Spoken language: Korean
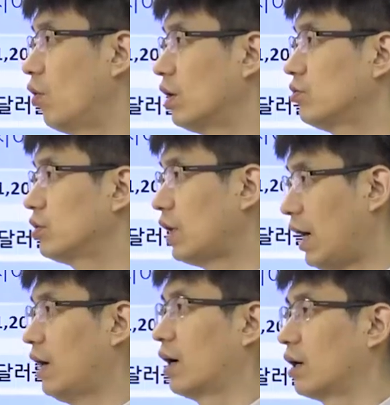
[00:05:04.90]
환율이
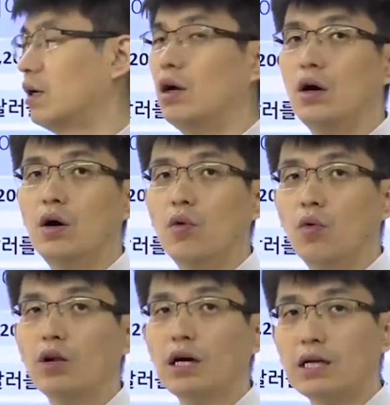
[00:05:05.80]
하락,
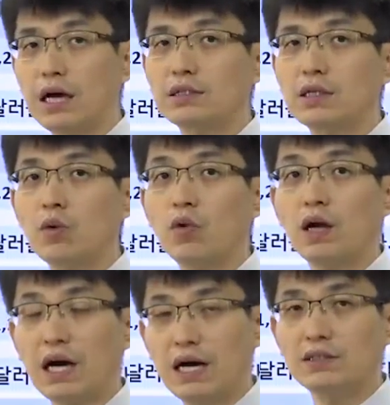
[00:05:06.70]
원화 약세,
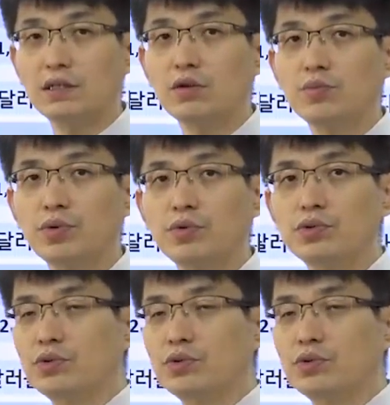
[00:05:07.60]
원화 강세 이런 표현을